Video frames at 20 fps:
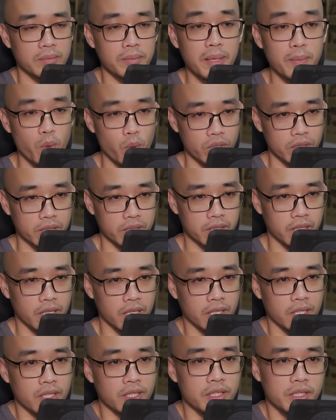Kim Tiểu Thoa
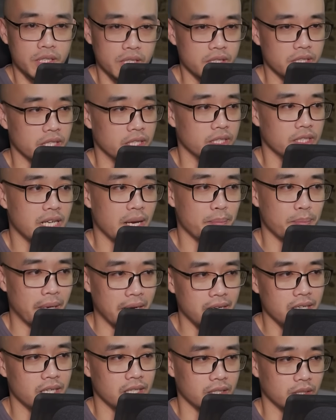chỉ im lặng trong chốc
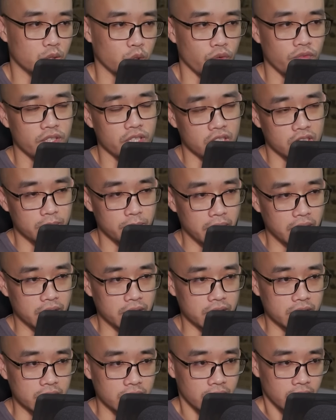lát, rồi chợt ngẩng
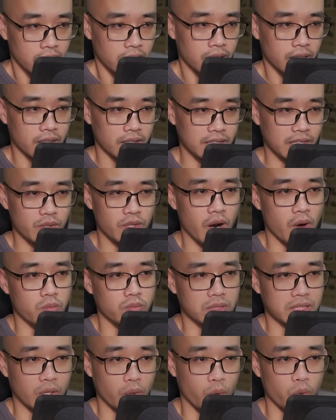đầu trả lời với vẻ
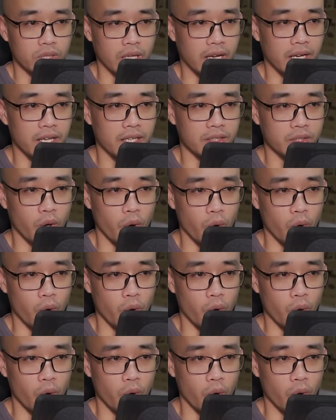kiên quyết.